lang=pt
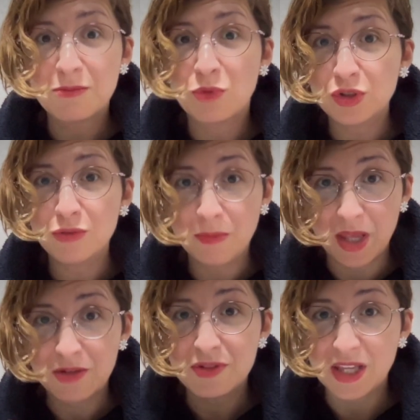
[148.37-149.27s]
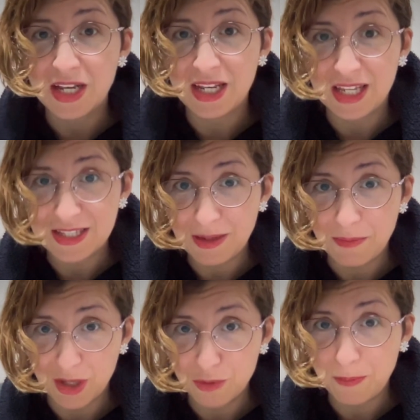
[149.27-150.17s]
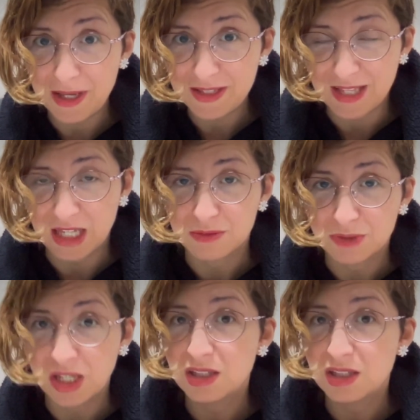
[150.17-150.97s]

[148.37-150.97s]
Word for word: muito menos querer nem saber do passado, né?